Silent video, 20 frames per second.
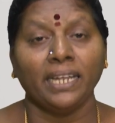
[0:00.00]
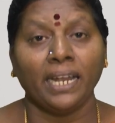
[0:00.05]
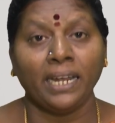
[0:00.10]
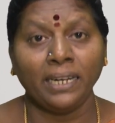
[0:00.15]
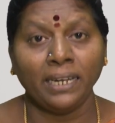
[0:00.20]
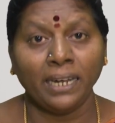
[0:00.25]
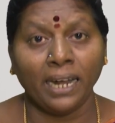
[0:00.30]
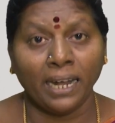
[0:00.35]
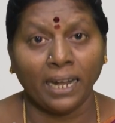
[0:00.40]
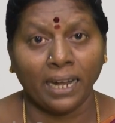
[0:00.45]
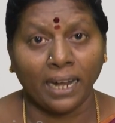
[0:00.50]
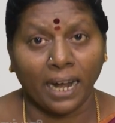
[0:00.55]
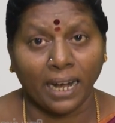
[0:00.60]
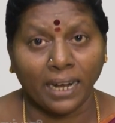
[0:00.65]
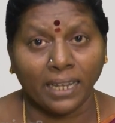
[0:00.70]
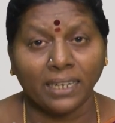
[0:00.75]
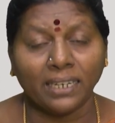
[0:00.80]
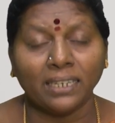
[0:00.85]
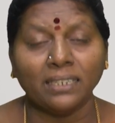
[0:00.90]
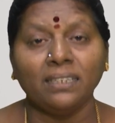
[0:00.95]
என்ன
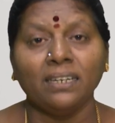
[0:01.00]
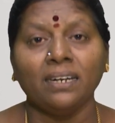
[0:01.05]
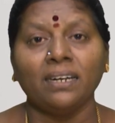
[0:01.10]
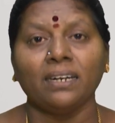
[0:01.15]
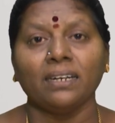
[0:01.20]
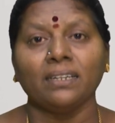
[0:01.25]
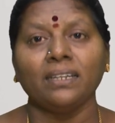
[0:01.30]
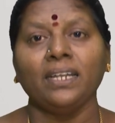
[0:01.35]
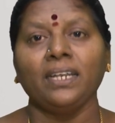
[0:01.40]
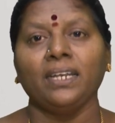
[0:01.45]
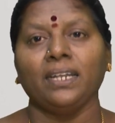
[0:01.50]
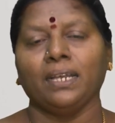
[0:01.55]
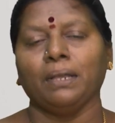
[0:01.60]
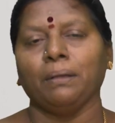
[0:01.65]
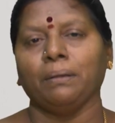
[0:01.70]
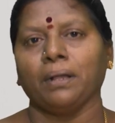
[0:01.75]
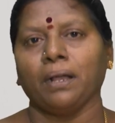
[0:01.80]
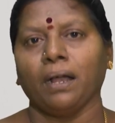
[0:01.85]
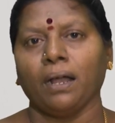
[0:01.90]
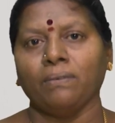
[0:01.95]
நடக்குதுன்றதை இன்றைக்கி